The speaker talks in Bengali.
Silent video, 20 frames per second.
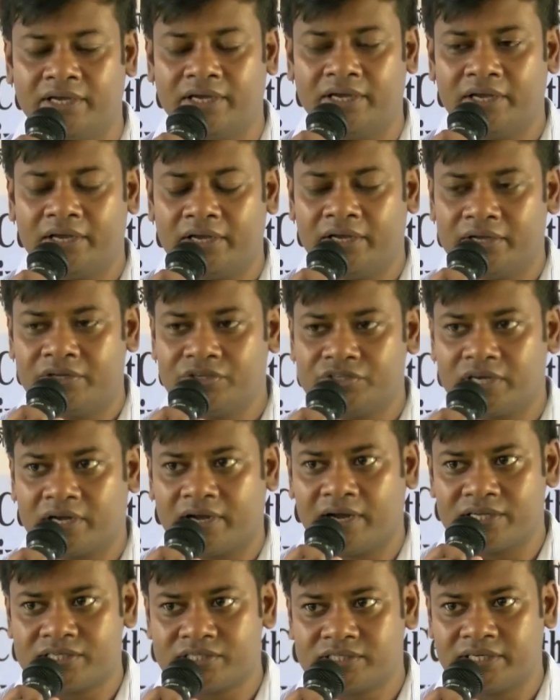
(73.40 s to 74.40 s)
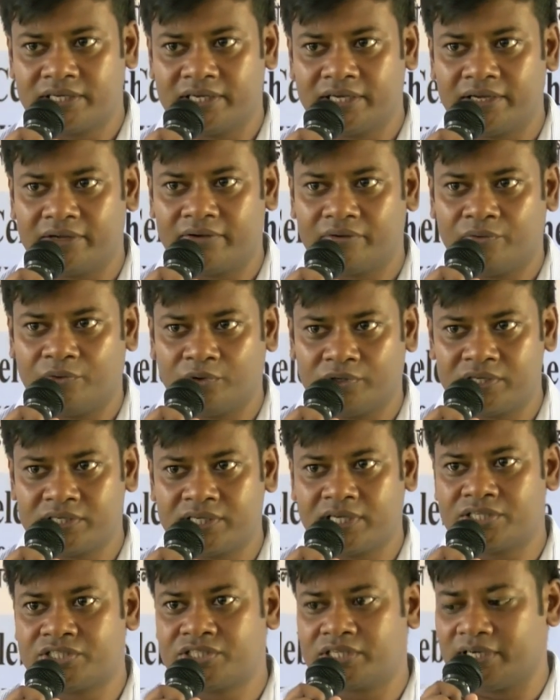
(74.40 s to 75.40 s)
রহমান বিশেষ অতিথি
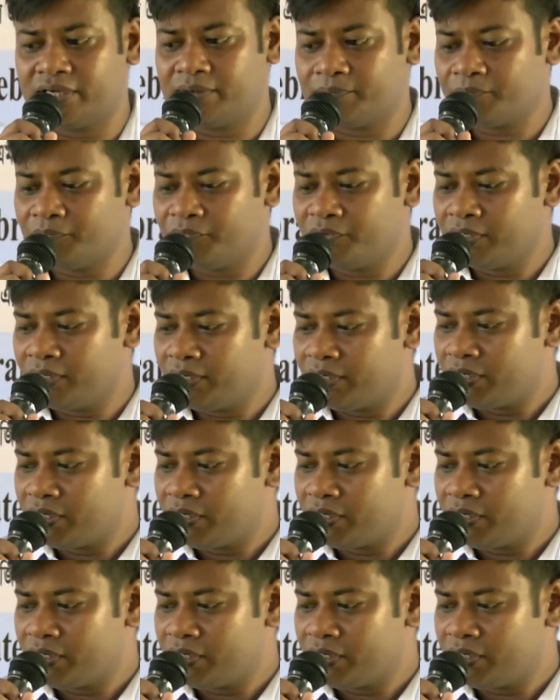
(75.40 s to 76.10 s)
ছিলেন সিলেট সরকারি মহিলা